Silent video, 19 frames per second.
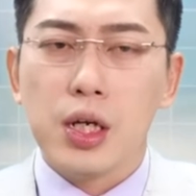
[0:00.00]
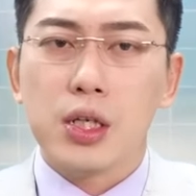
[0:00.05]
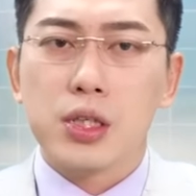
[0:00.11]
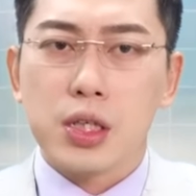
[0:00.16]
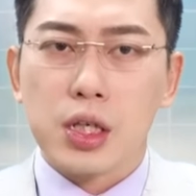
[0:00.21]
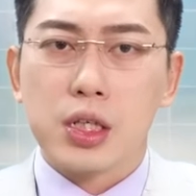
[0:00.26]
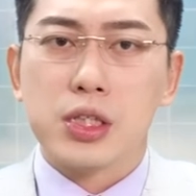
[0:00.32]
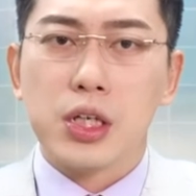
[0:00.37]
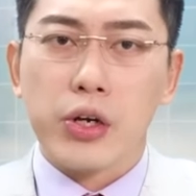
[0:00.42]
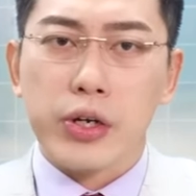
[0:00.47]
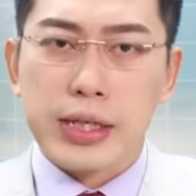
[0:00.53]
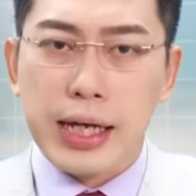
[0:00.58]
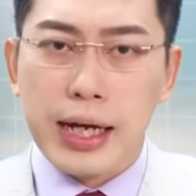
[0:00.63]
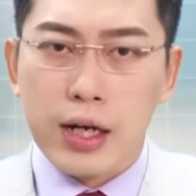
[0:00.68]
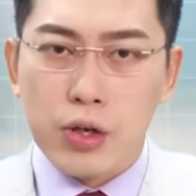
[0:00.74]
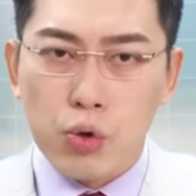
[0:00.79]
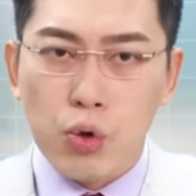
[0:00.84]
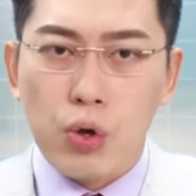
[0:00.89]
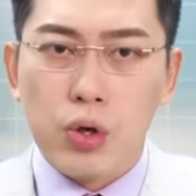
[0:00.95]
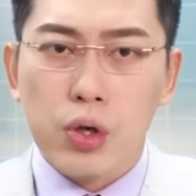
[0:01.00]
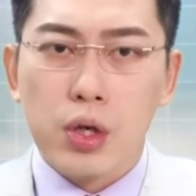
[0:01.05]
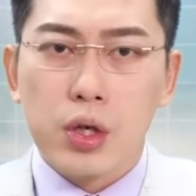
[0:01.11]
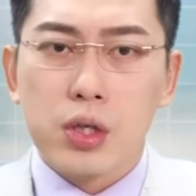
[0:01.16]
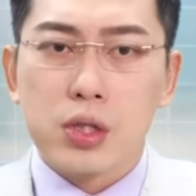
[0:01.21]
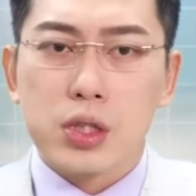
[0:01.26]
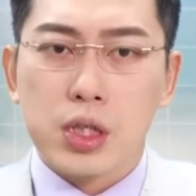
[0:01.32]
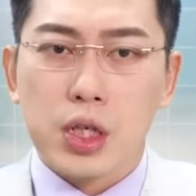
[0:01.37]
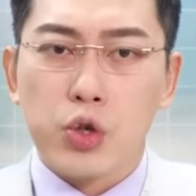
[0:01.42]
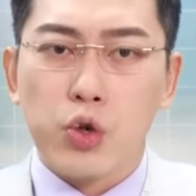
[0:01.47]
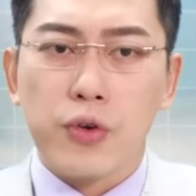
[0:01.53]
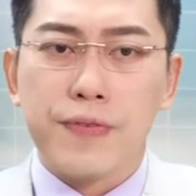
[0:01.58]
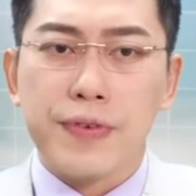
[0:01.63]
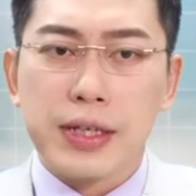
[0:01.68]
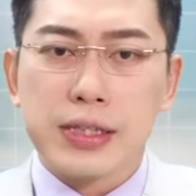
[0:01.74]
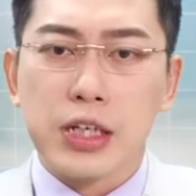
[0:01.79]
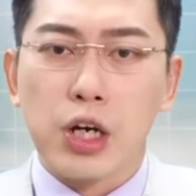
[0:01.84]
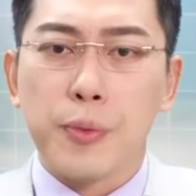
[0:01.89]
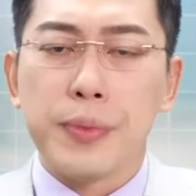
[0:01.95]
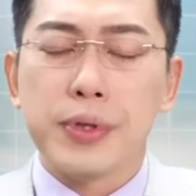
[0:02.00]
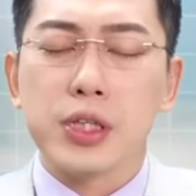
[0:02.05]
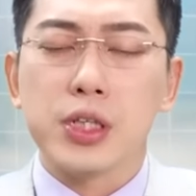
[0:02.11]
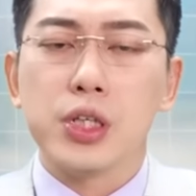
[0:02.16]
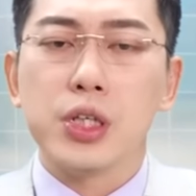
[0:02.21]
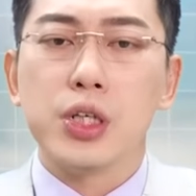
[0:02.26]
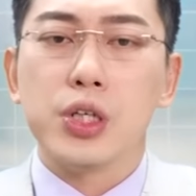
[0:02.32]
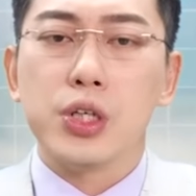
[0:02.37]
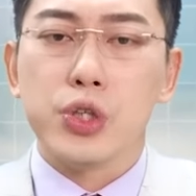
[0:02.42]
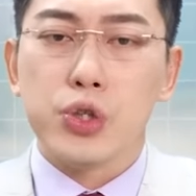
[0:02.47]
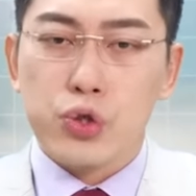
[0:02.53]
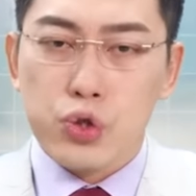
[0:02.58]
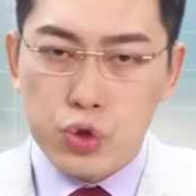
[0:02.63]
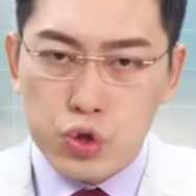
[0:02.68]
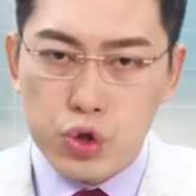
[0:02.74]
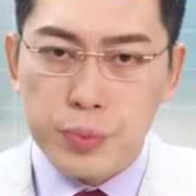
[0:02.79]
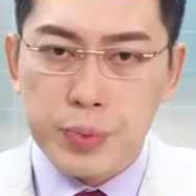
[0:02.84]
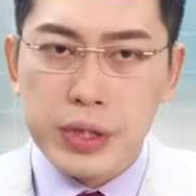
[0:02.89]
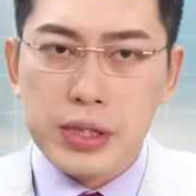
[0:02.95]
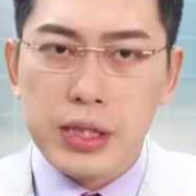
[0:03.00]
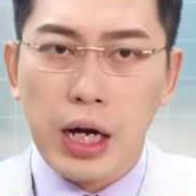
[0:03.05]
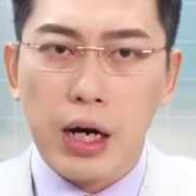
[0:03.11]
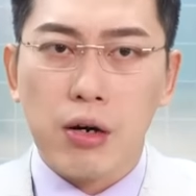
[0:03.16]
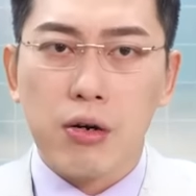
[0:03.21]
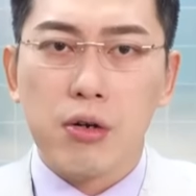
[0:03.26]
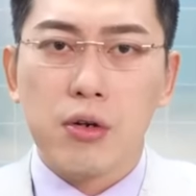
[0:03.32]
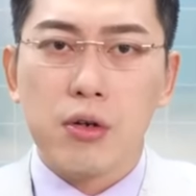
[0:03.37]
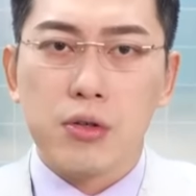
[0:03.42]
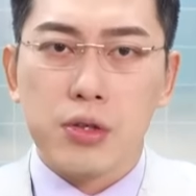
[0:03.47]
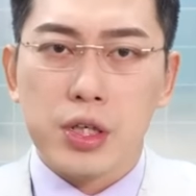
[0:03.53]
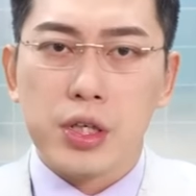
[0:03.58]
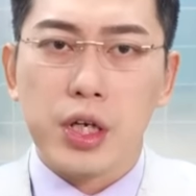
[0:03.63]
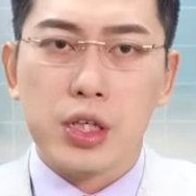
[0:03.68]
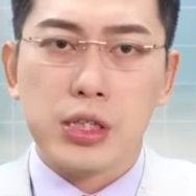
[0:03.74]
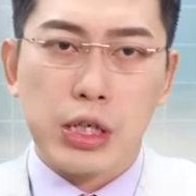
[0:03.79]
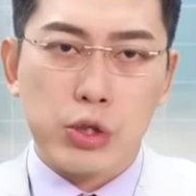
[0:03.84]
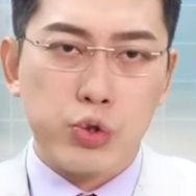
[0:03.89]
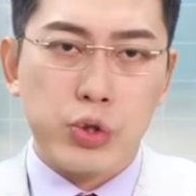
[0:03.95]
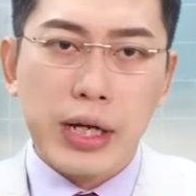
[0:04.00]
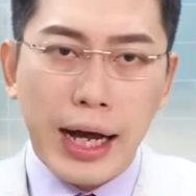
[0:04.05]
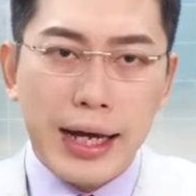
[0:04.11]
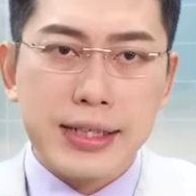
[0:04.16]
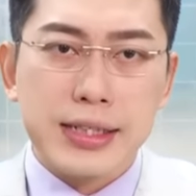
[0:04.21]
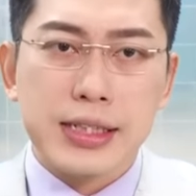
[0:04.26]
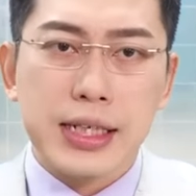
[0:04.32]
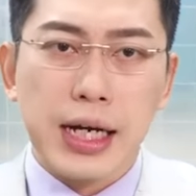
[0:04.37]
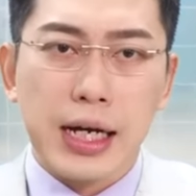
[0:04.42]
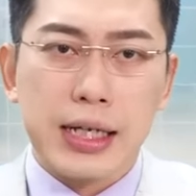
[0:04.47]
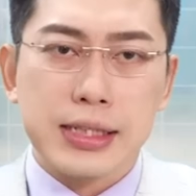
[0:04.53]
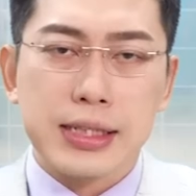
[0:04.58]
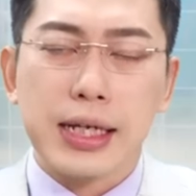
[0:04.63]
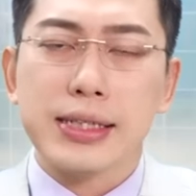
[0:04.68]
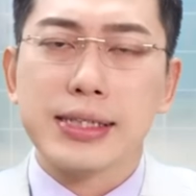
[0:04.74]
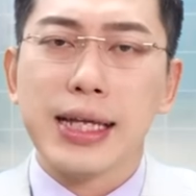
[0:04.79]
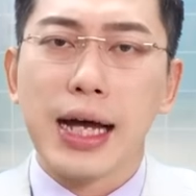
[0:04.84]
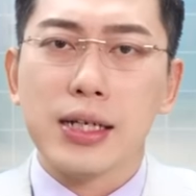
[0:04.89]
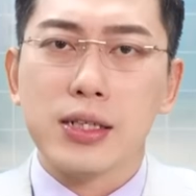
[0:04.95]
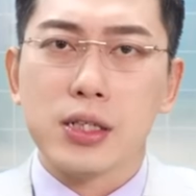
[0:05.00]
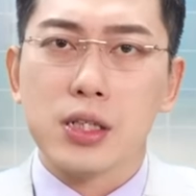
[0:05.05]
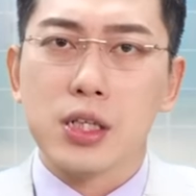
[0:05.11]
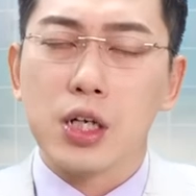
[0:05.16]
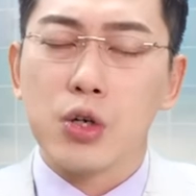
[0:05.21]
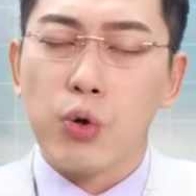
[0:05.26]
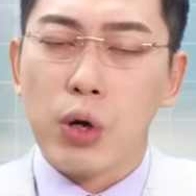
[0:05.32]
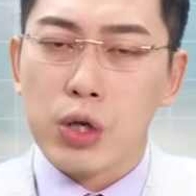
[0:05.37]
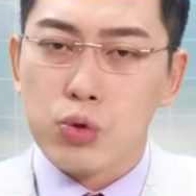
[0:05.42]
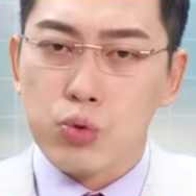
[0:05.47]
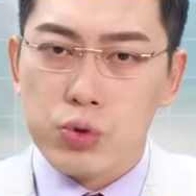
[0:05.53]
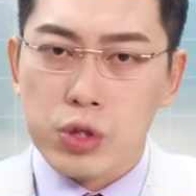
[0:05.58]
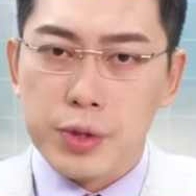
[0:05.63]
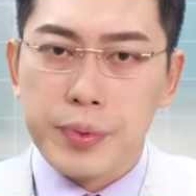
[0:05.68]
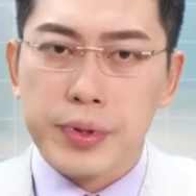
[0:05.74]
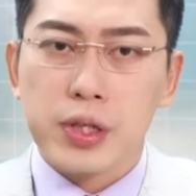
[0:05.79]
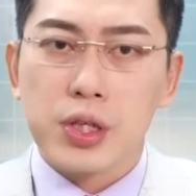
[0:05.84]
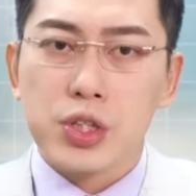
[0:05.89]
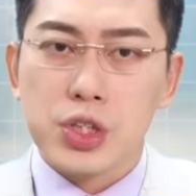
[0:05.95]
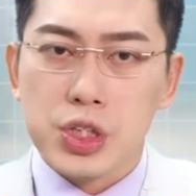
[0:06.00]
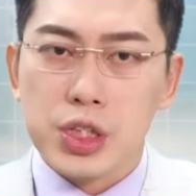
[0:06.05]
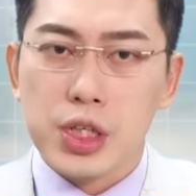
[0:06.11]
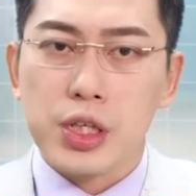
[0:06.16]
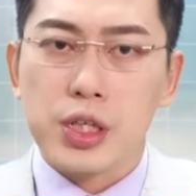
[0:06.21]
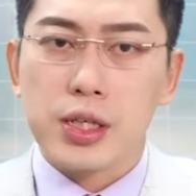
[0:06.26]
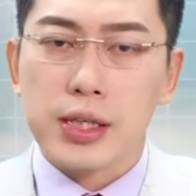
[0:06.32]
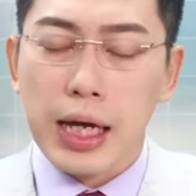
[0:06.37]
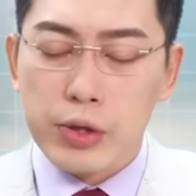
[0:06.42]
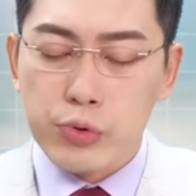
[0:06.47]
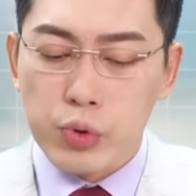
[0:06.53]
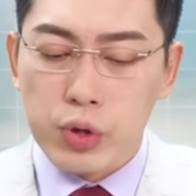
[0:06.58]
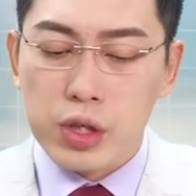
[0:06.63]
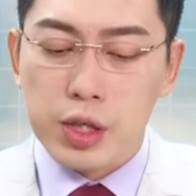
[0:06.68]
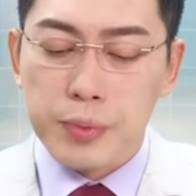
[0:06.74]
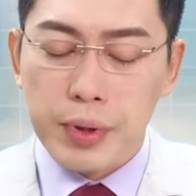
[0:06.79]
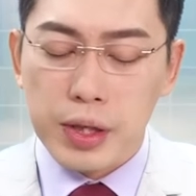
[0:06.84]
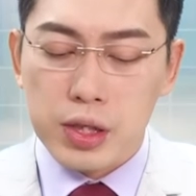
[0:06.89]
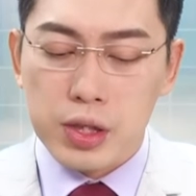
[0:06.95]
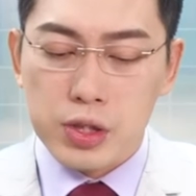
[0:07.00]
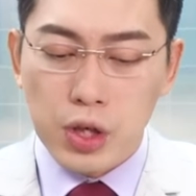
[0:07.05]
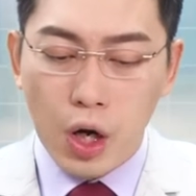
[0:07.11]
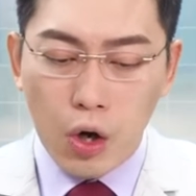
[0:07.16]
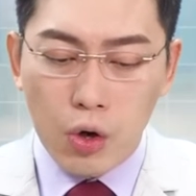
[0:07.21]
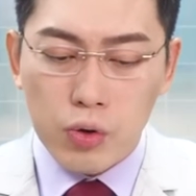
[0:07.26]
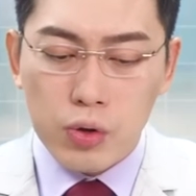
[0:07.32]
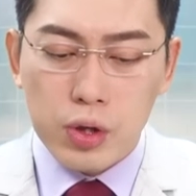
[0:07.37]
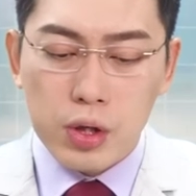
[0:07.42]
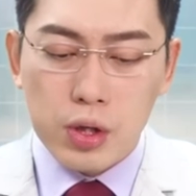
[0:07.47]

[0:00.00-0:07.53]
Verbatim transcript: 这个教给大家过，这个我放在我们的 YouTube 频道，你可以上去看一下，在大人哥玩股里面的系列的单元里面有。